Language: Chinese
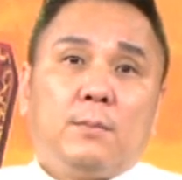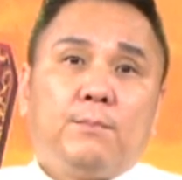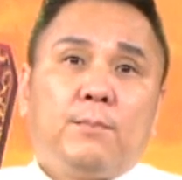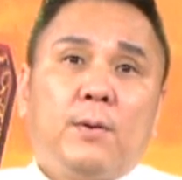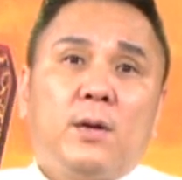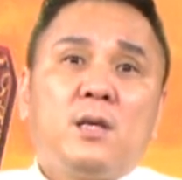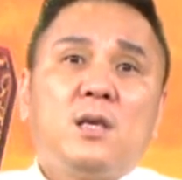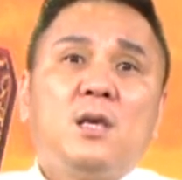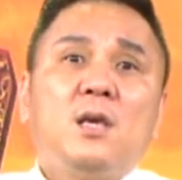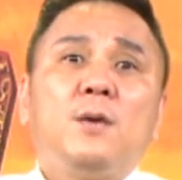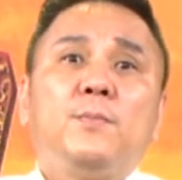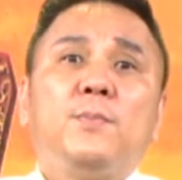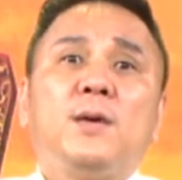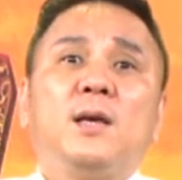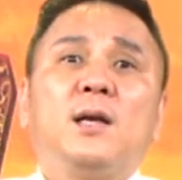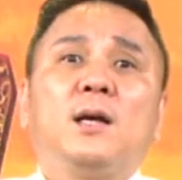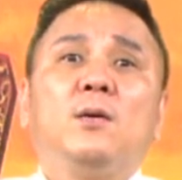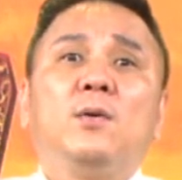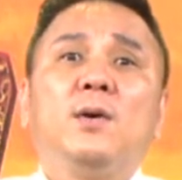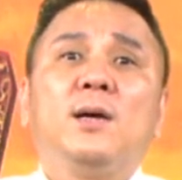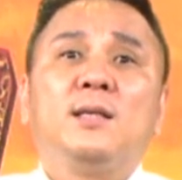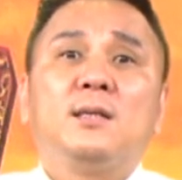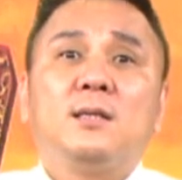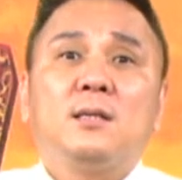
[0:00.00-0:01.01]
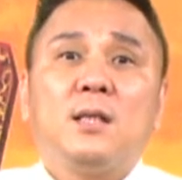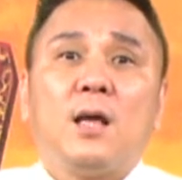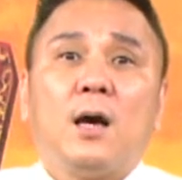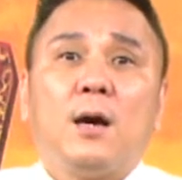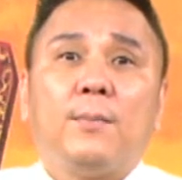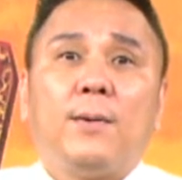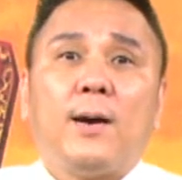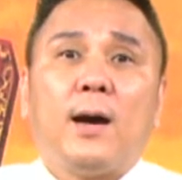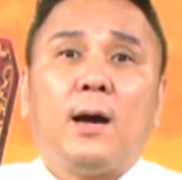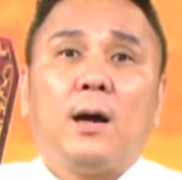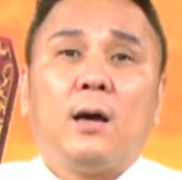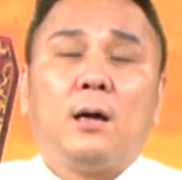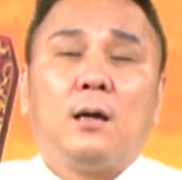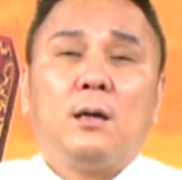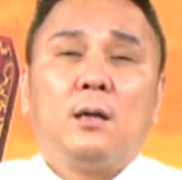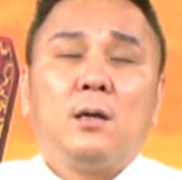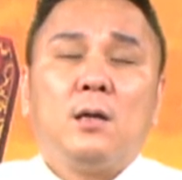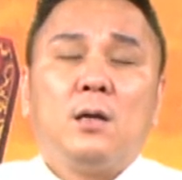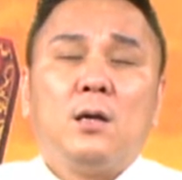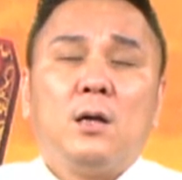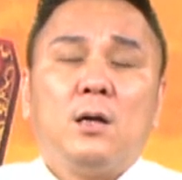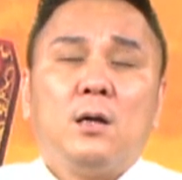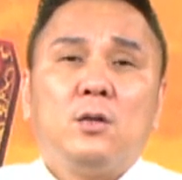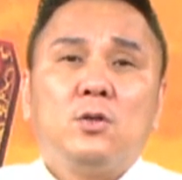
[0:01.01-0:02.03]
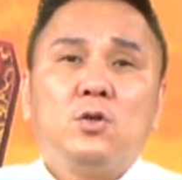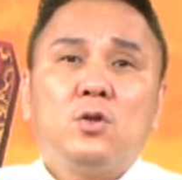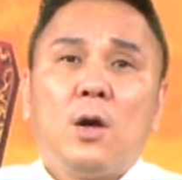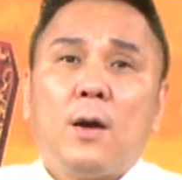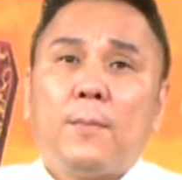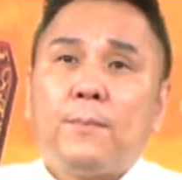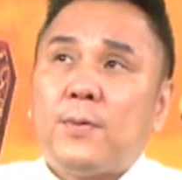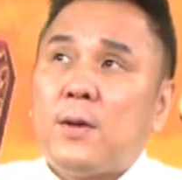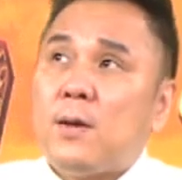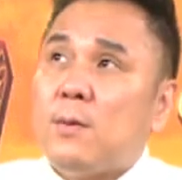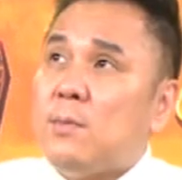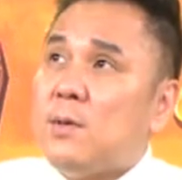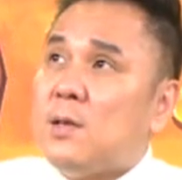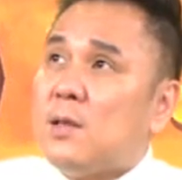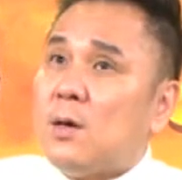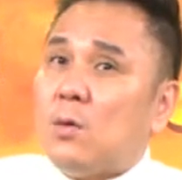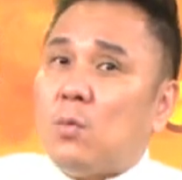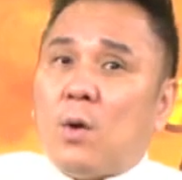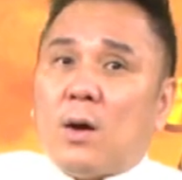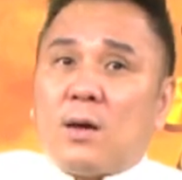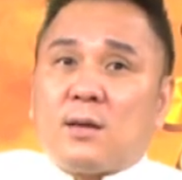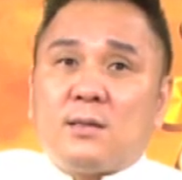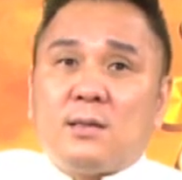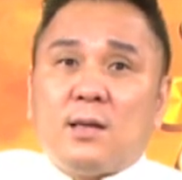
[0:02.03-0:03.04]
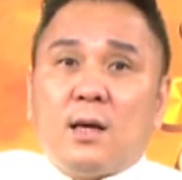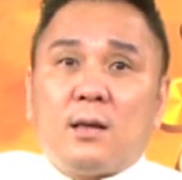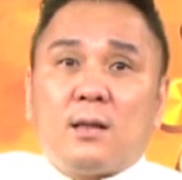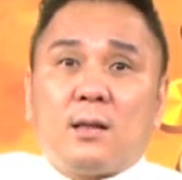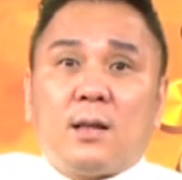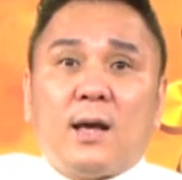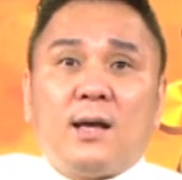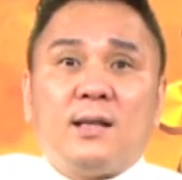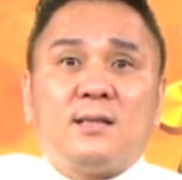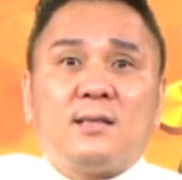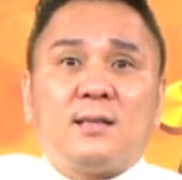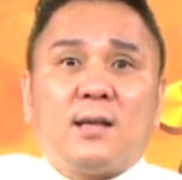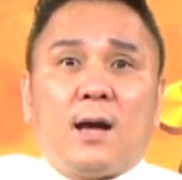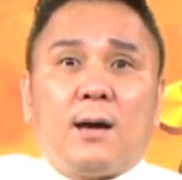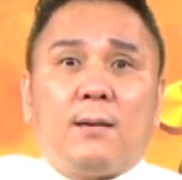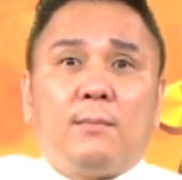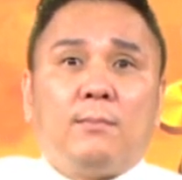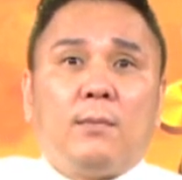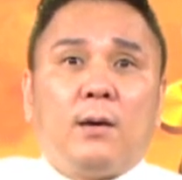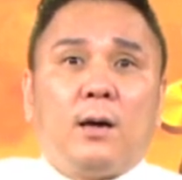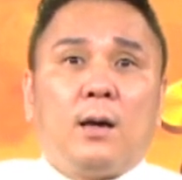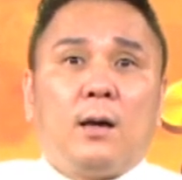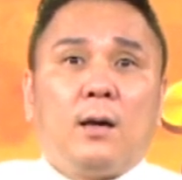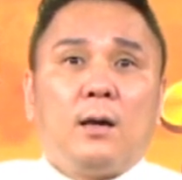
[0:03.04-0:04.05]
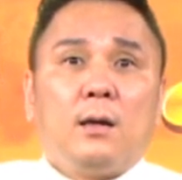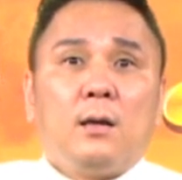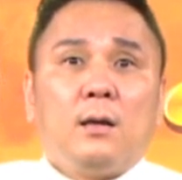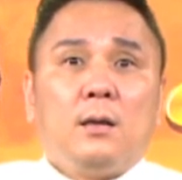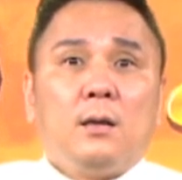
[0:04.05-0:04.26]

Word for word: 本益比，各位知道吧？就要拼命的往上来涨嘛。